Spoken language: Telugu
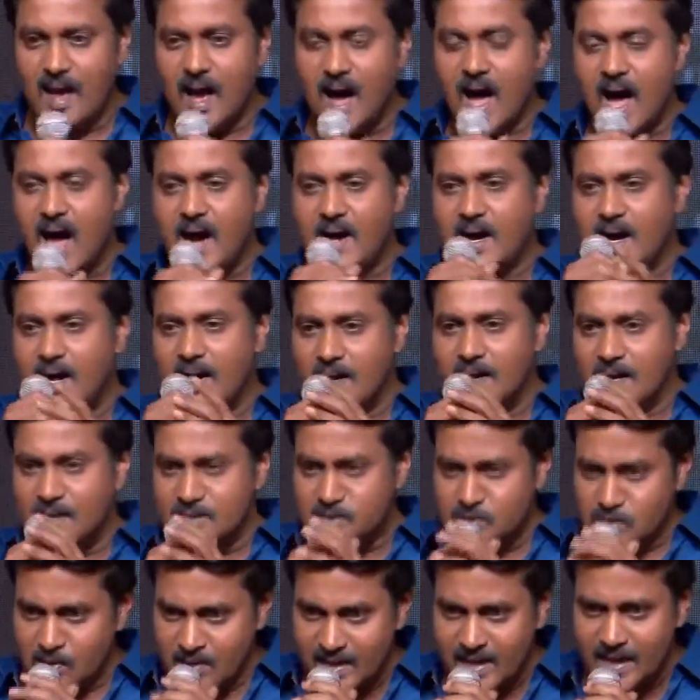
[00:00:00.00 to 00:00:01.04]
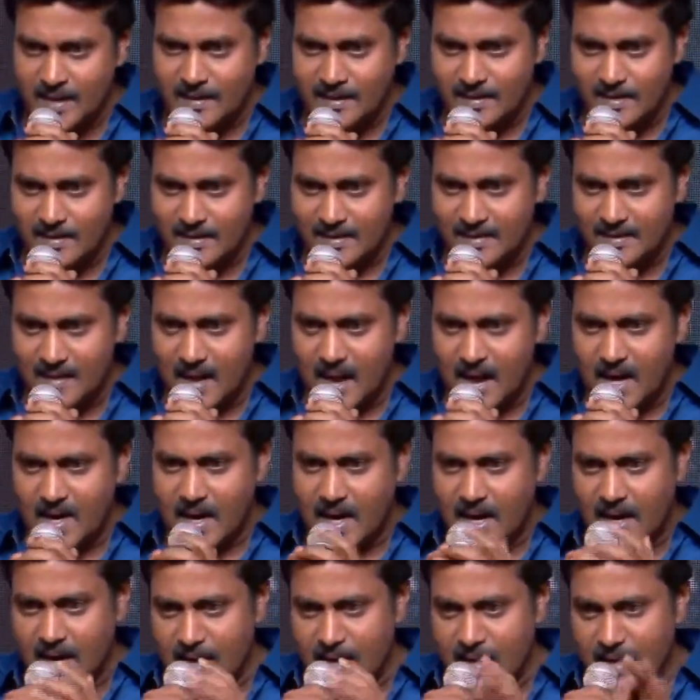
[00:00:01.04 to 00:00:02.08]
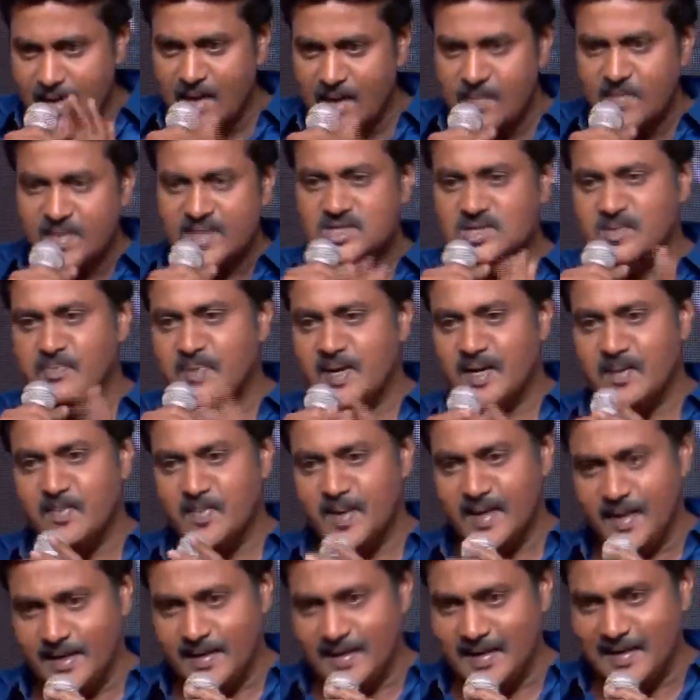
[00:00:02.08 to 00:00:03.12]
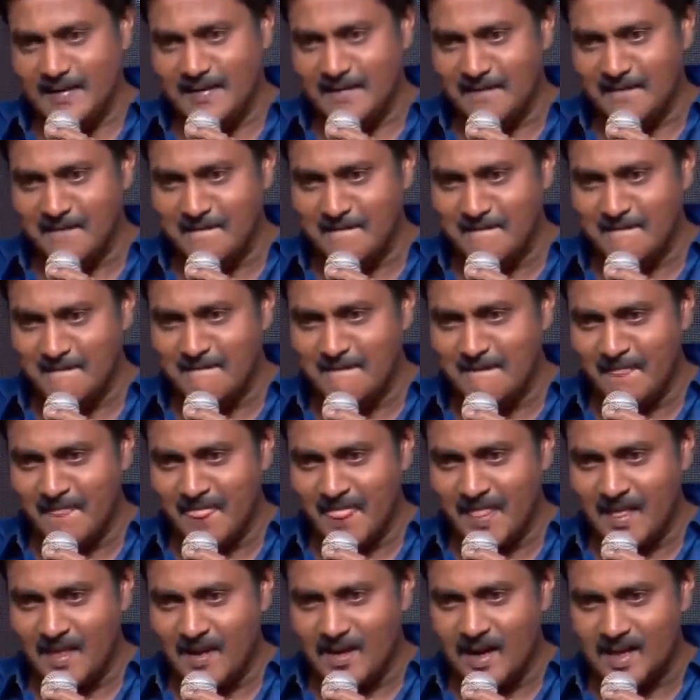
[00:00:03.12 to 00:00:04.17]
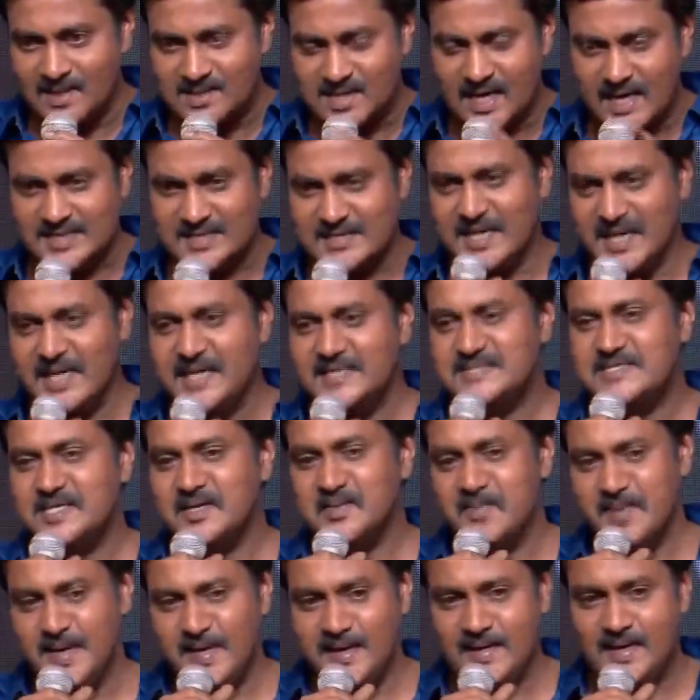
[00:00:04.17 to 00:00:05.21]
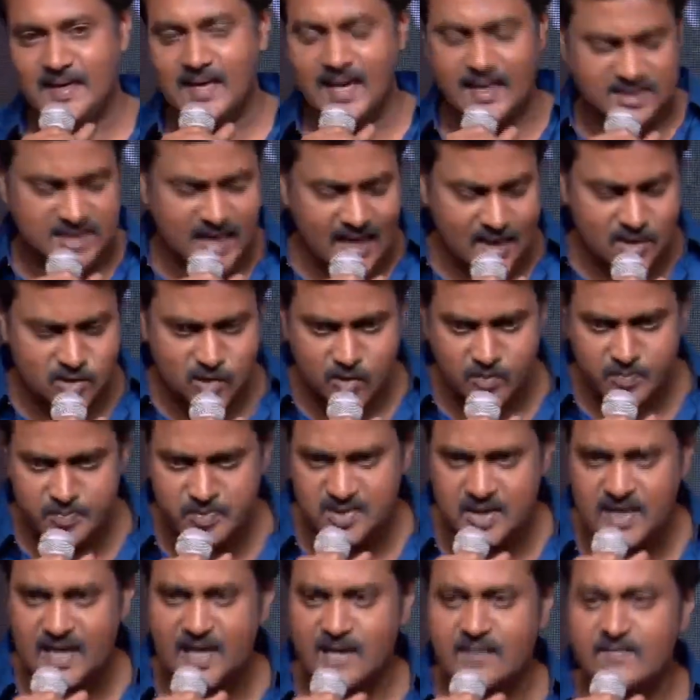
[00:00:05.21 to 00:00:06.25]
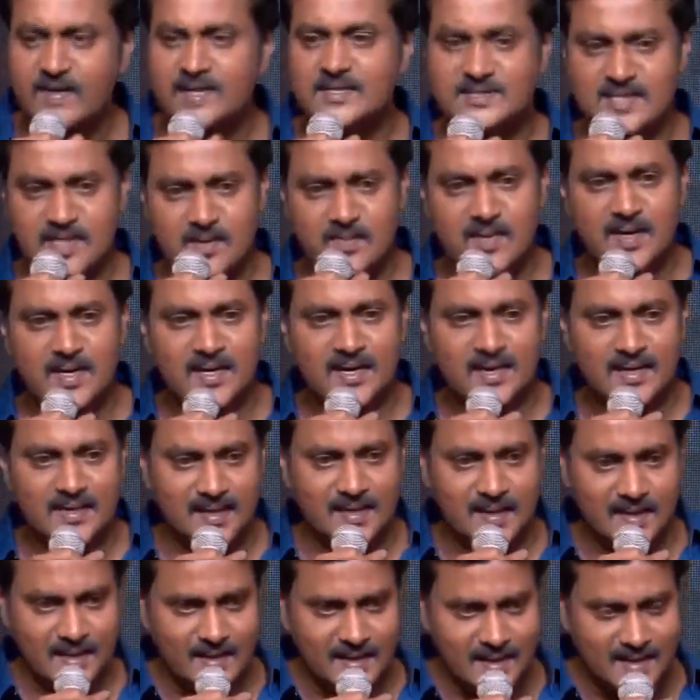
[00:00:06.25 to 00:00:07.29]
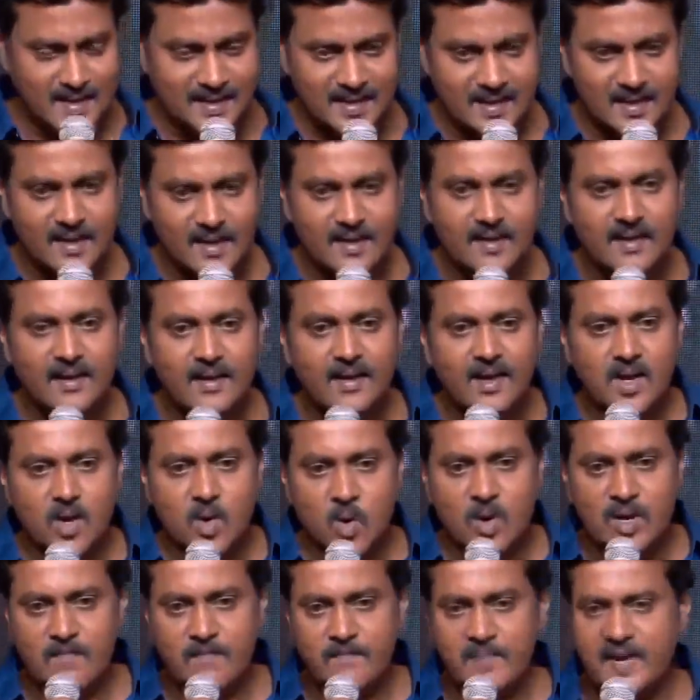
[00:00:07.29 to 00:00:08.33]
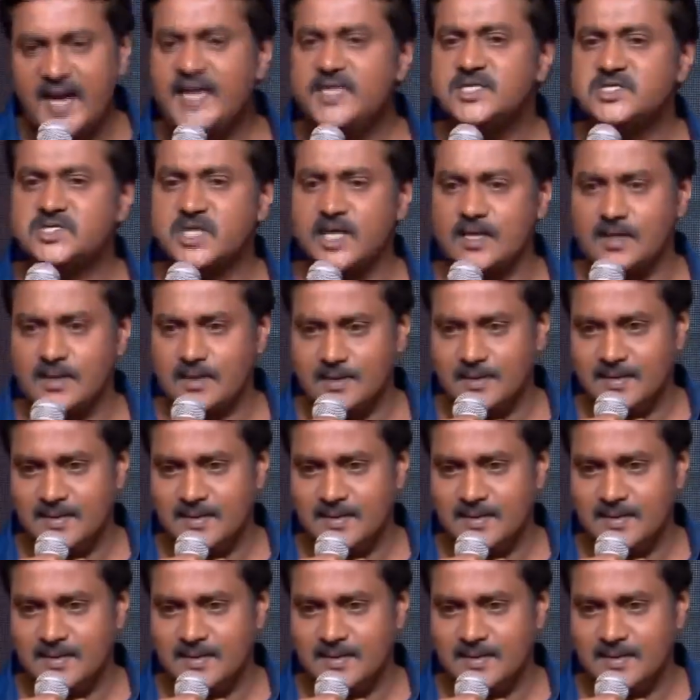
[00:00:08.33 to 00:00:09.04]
ఆ కళ్ళతోనే ఆ కళ్ళకే మంచి పని పెట్టి అసలు ఆ స్టేచర్ మెయింటైన్ నాకు చాలా తృప్తికరమైన సినిమా అండి ఇది ఏంటంటే ఒక ప్లెయిన్ షర్ట్